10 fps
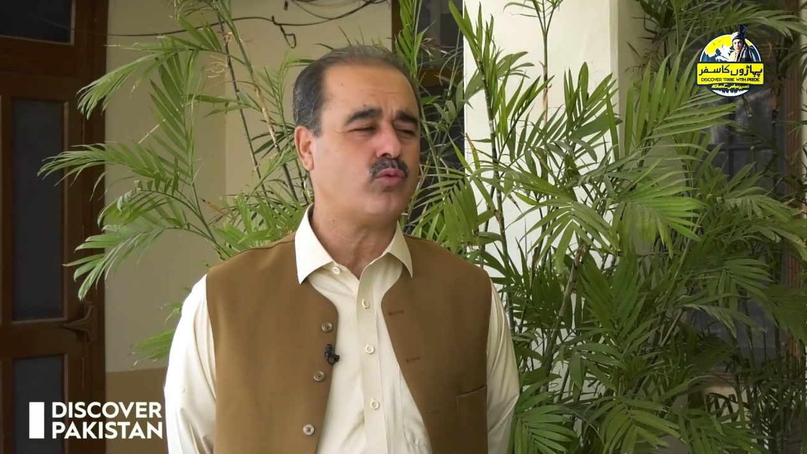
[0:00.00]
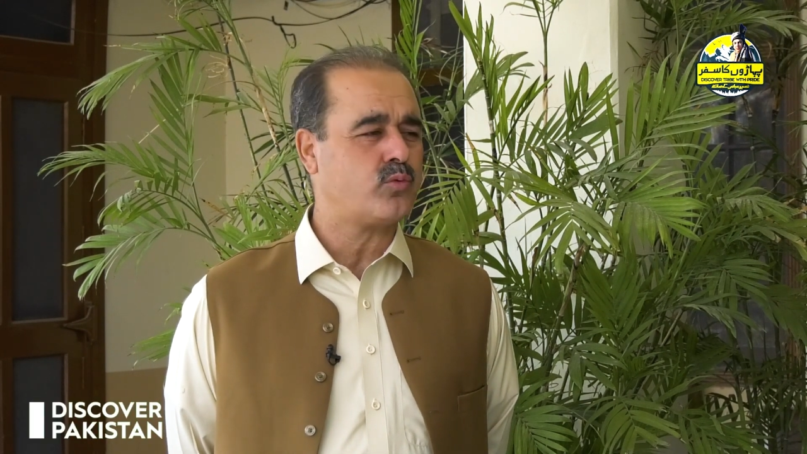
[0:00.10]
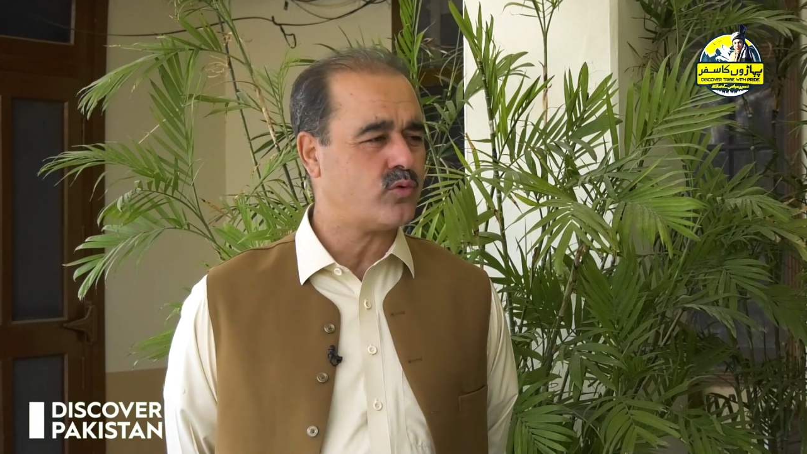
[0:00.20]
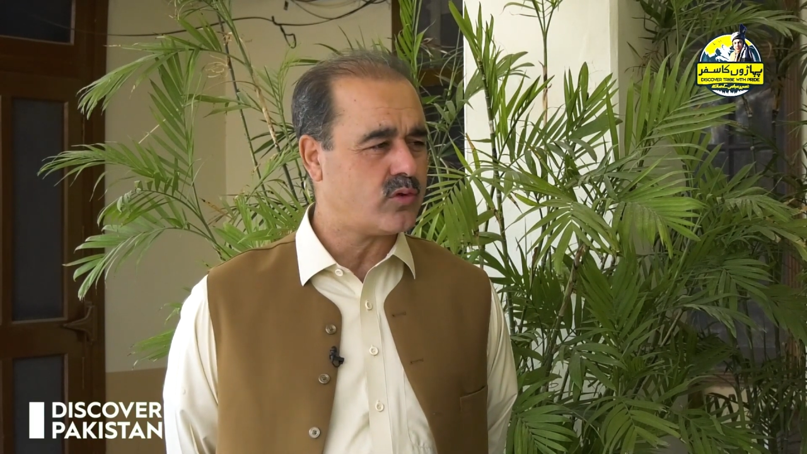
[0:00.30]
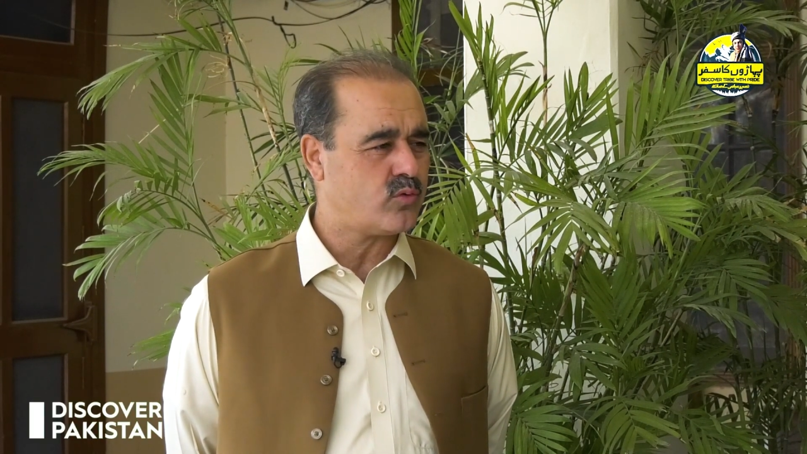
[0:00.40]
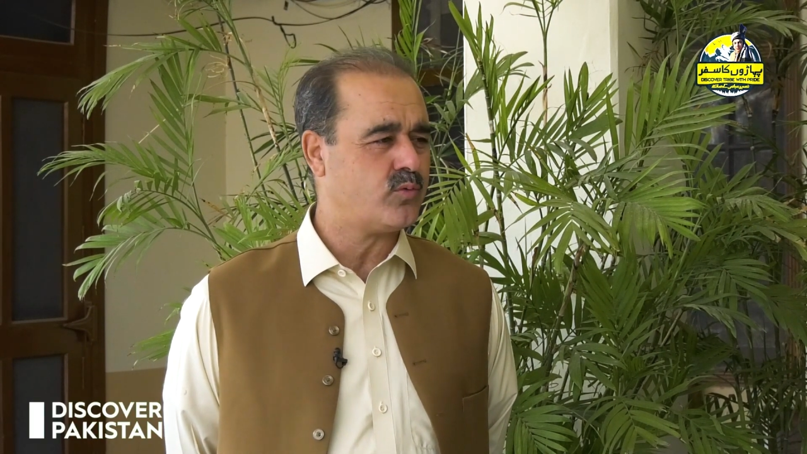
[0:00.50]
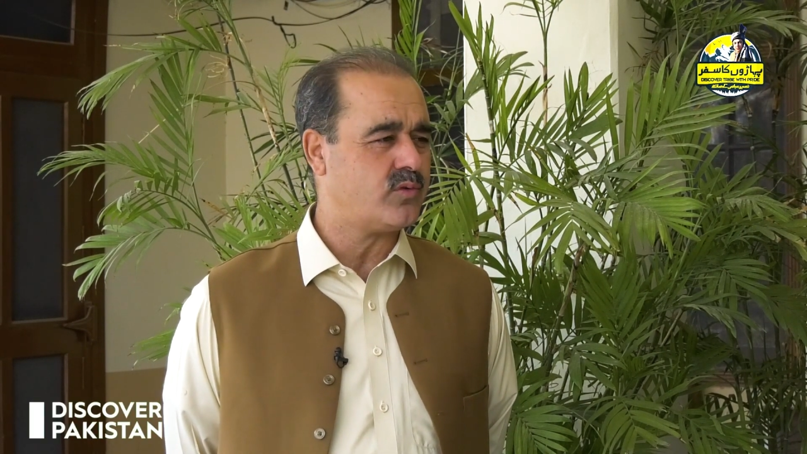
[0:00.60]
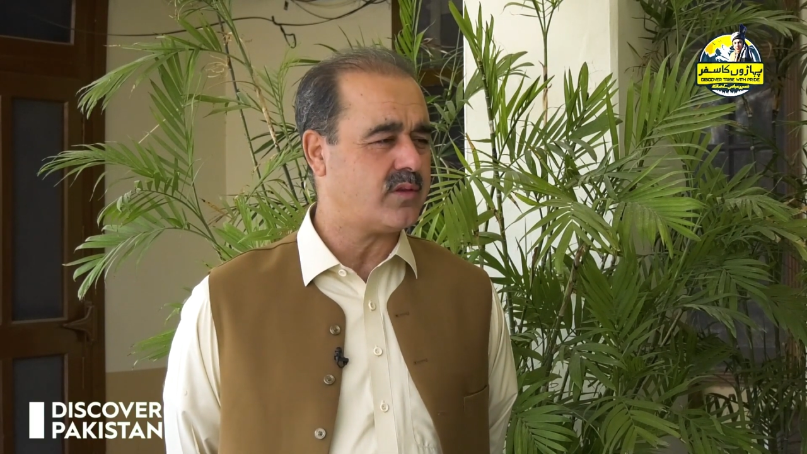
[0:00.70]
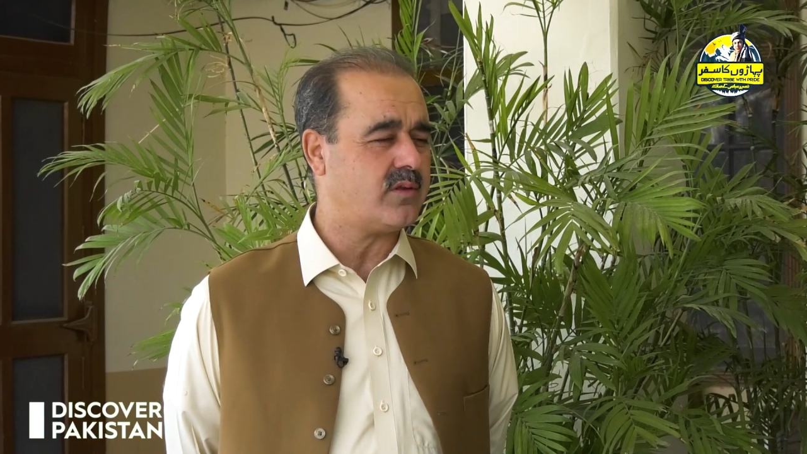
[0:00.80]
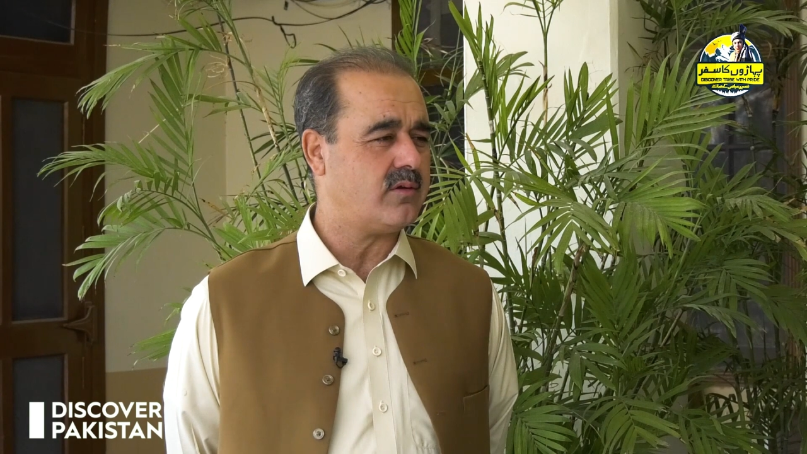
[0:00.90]
खूबसूरत
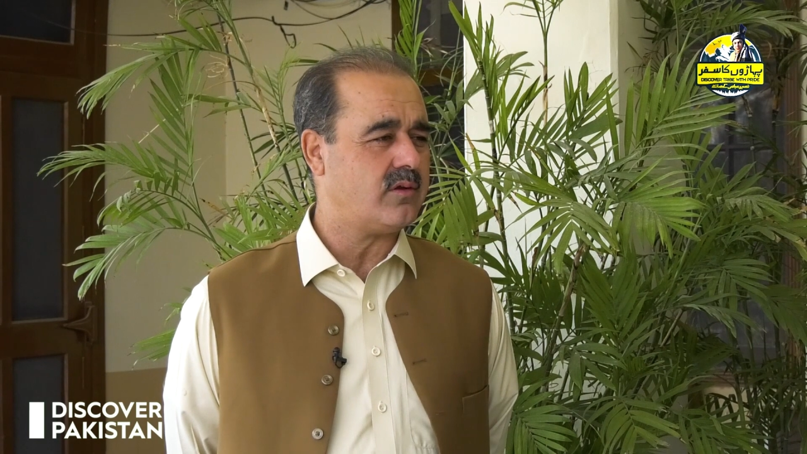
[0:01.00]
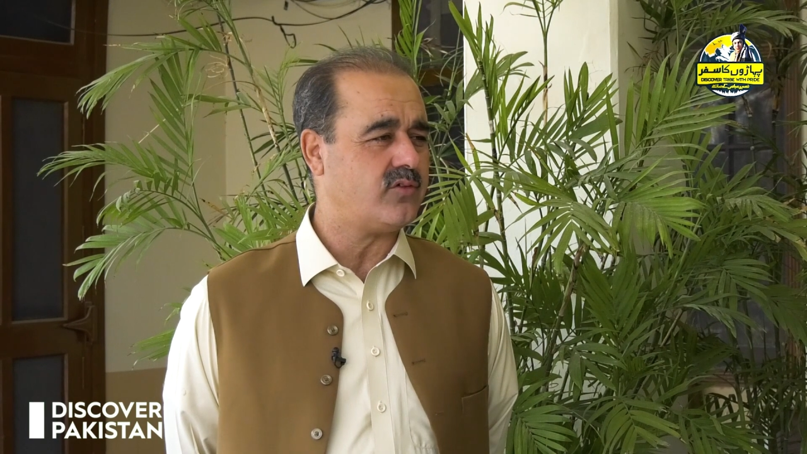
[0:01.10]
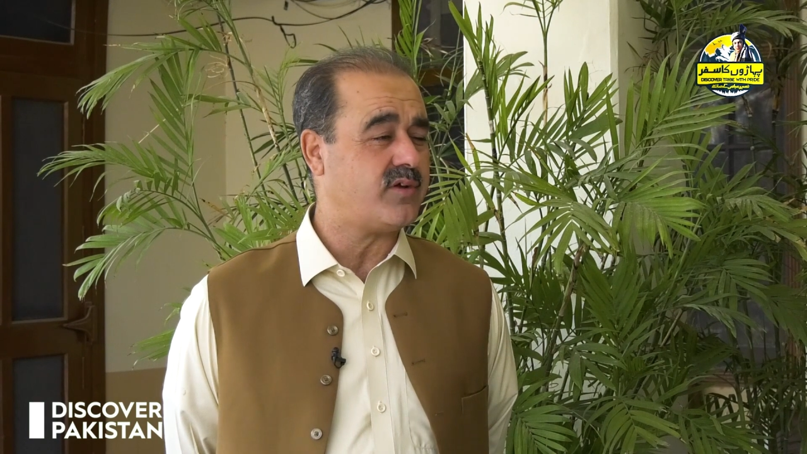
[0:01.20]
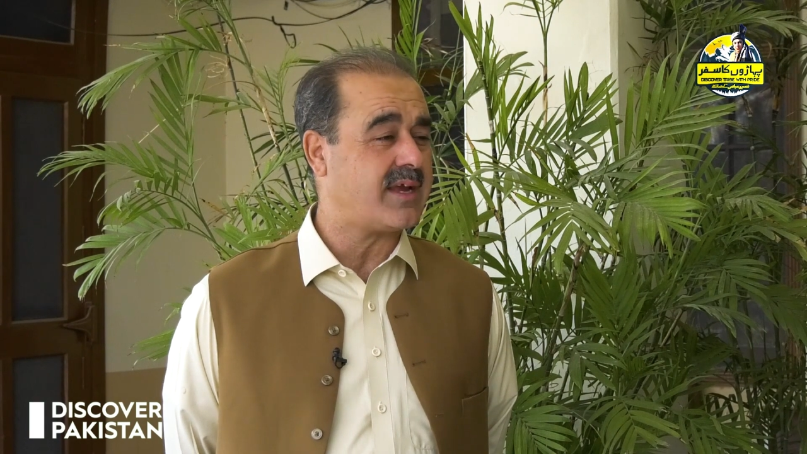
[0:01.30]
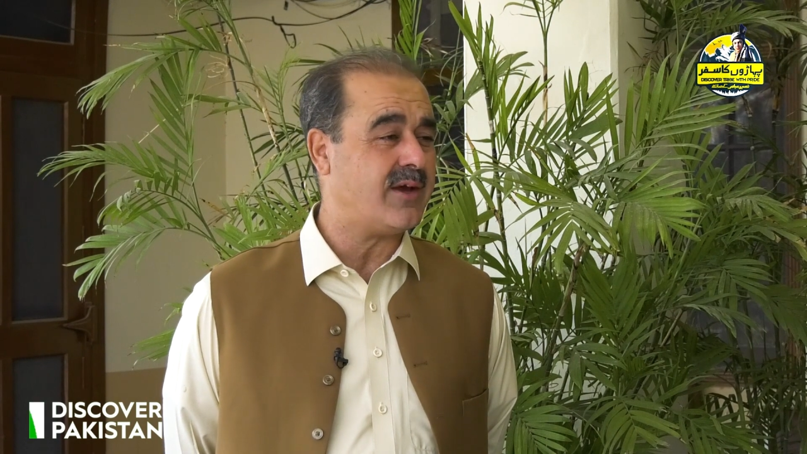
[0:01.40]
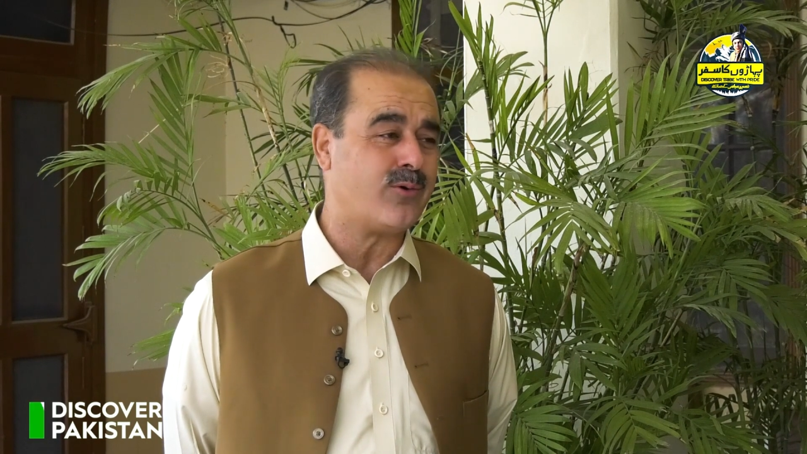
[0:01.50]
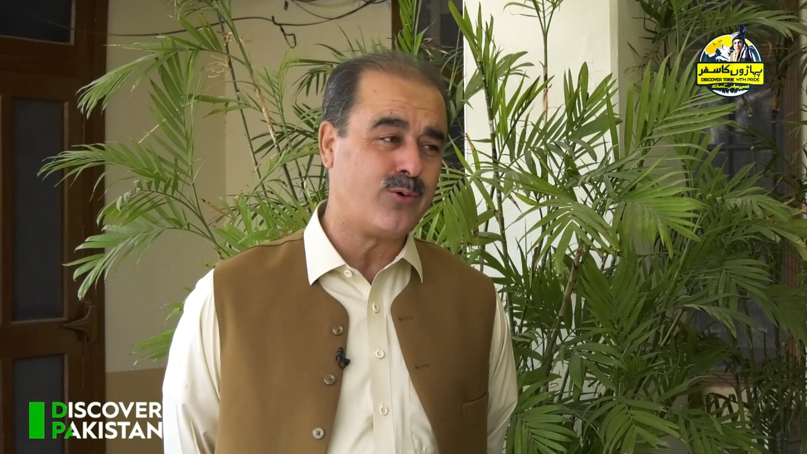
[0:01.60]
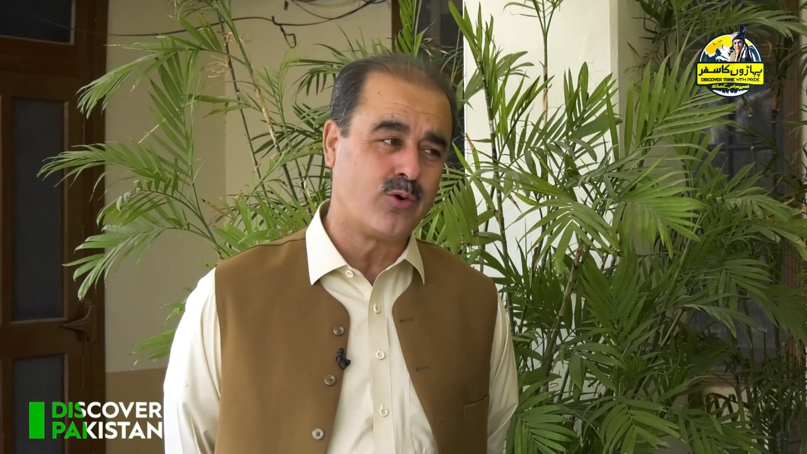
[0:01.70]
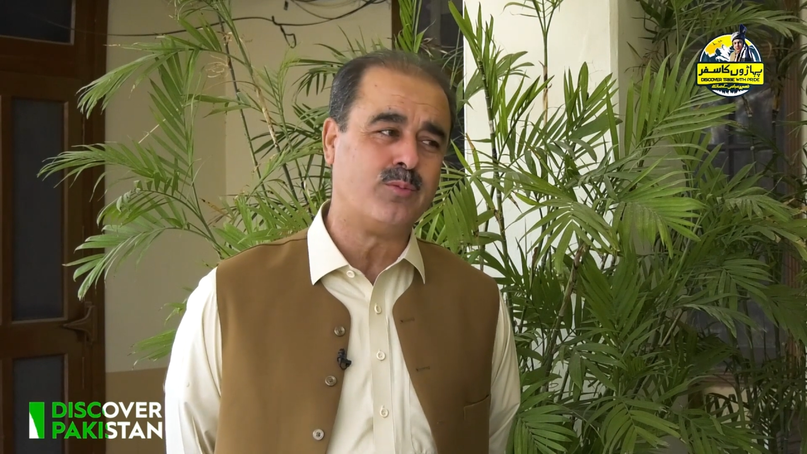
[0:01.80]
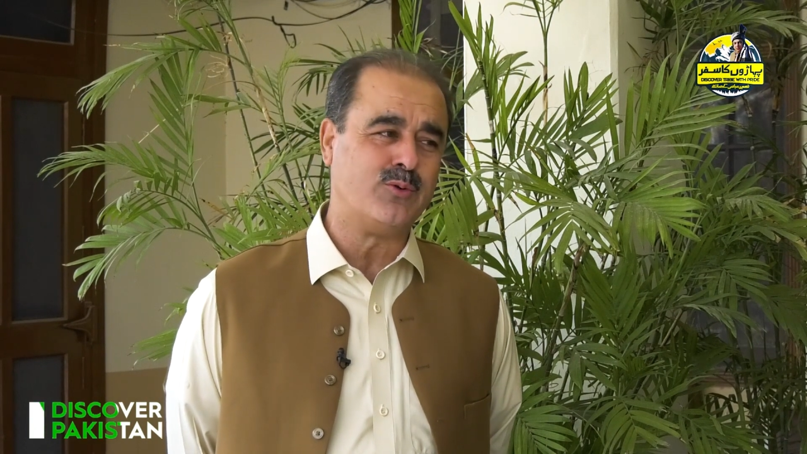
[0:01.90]
खूबसूरत जगह और
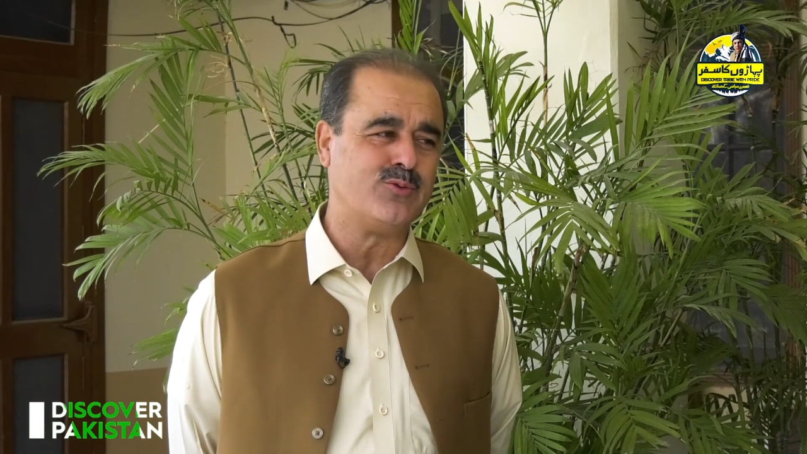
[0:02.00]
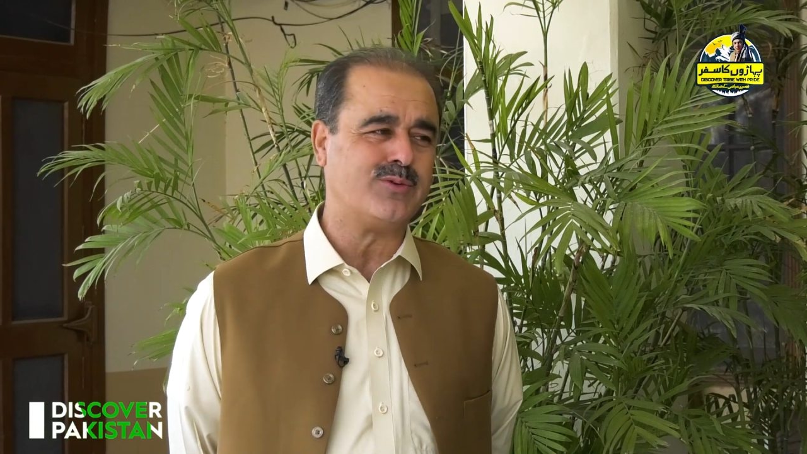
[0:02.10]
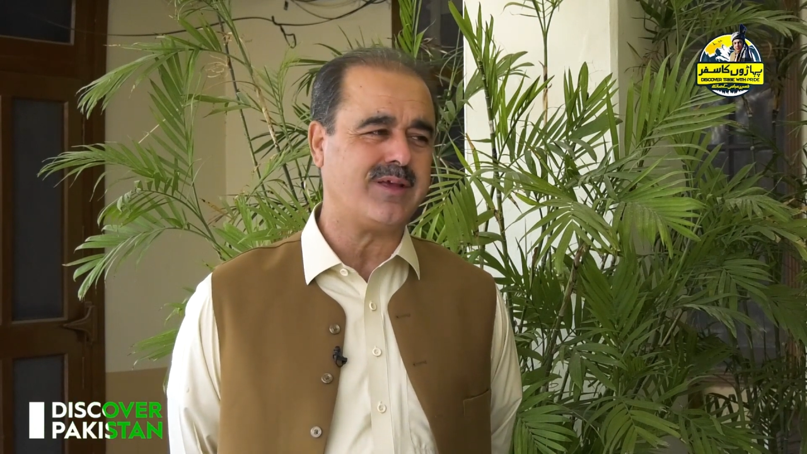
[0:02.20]
लोग मौजूद